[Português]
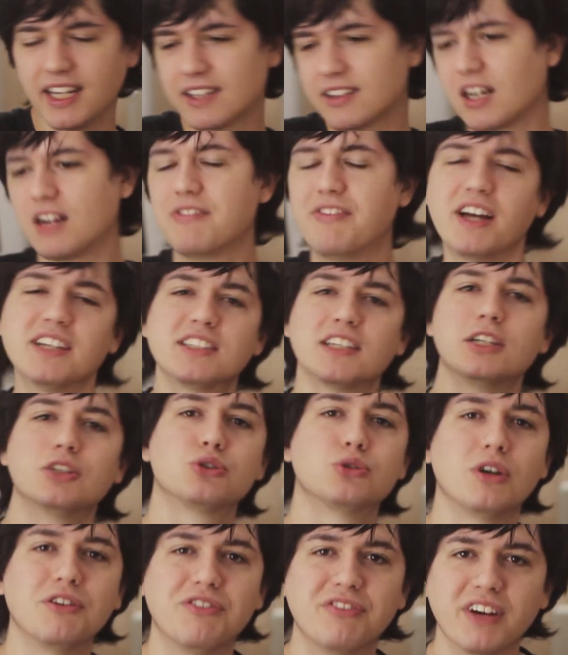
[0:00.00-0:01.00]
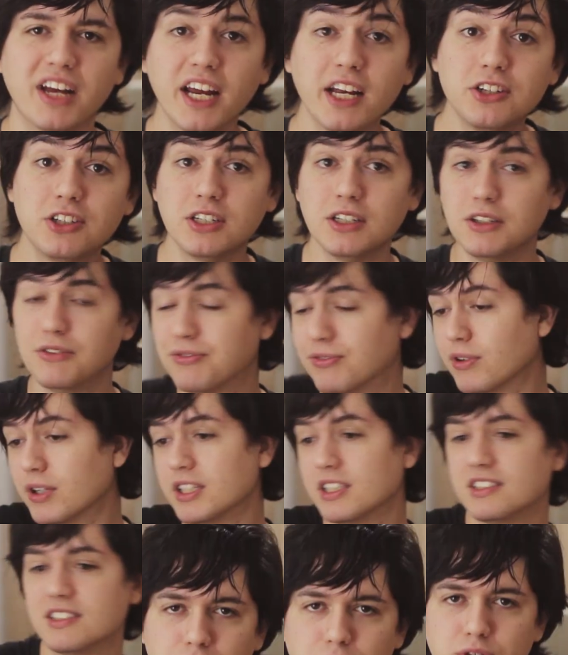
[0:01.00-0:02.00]
e atravessa na sua frente e
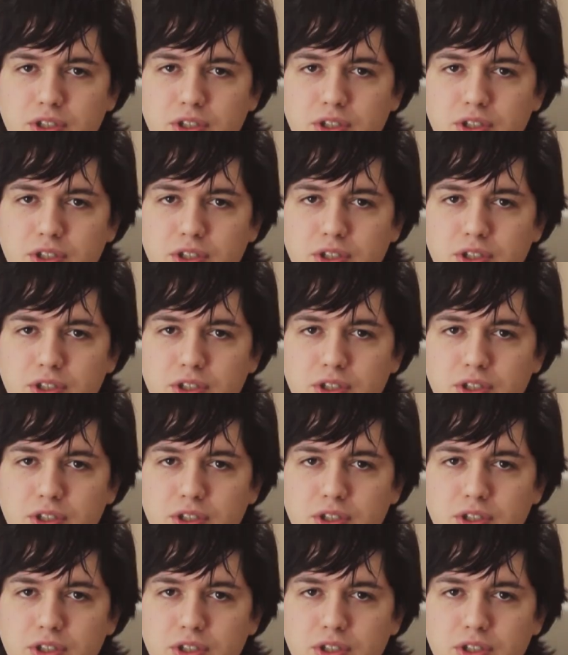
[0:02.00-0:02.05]
foda-se.